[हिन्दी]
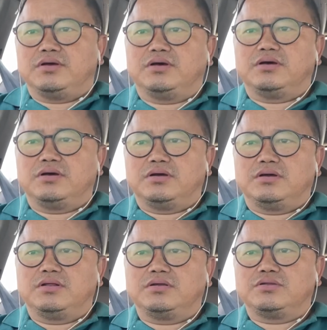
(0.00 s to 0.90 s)
आ,
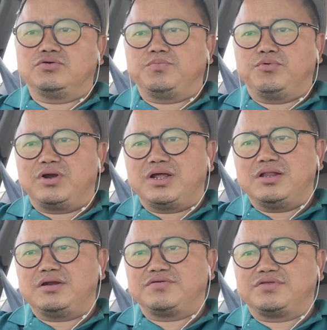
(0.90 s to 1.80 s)
जो पुराने
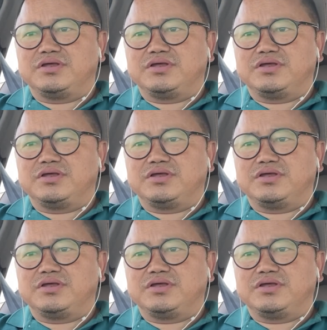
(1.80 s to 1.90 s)
लीडर्स